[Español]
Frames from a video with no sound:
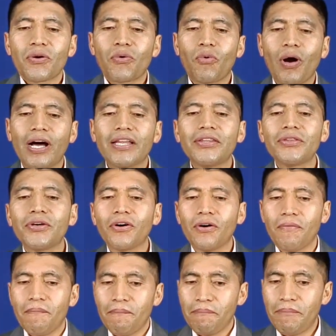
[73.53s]

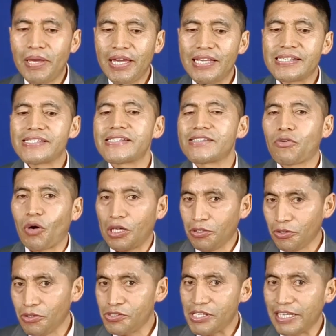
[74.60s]
Cuando ves,
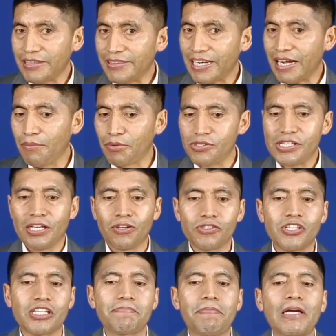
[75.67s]
cuando nos centramos en
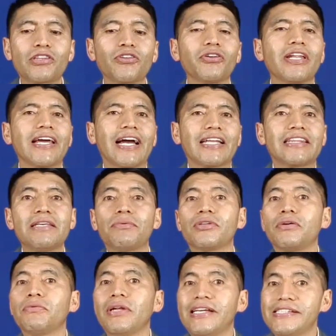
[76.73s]
los aspectos negativos
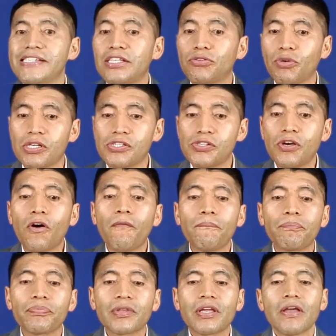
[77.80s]
de una situación,
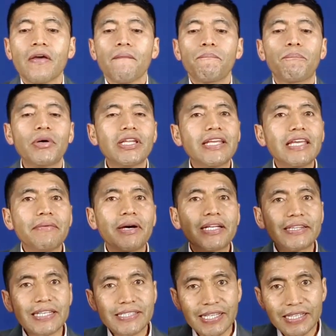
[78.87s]
puede
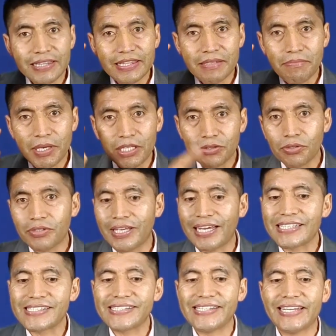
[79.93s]
llevarte a sentimientos de
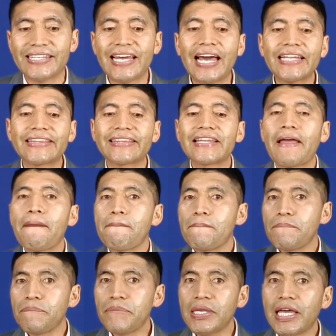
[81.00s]
ansiedad,
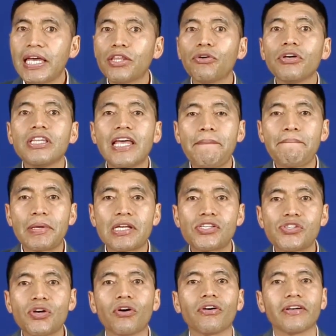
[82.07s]
miedo y
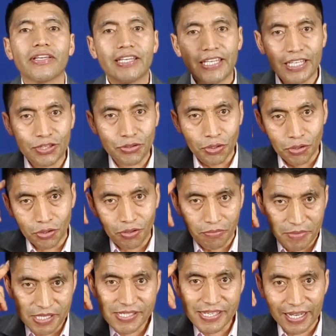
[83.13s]
depresión. Y todo
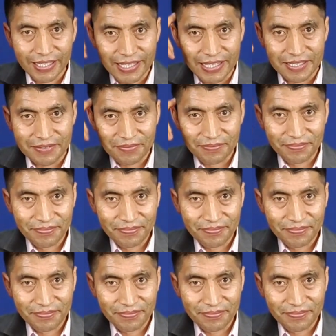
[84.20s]
comienza aquí.